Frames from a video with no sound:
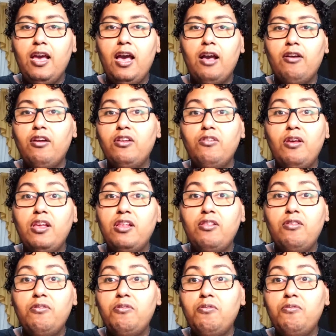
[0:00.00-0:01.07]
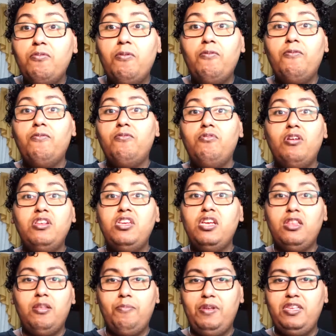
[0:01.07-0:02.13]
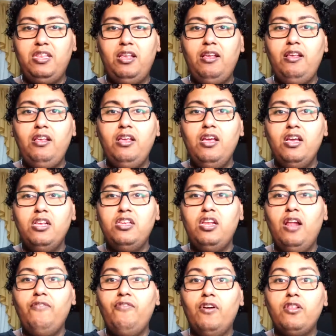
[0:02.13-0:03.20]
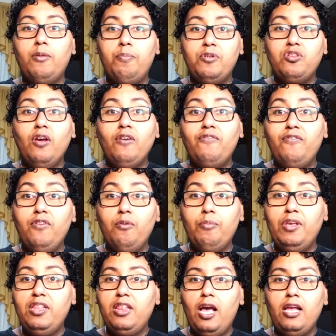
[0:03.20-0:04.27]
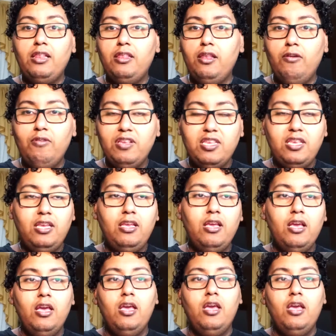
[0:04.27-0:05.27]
Agora não, é, não, não adianta mais nem tirar foto, a pessoa filma e tá tão assim.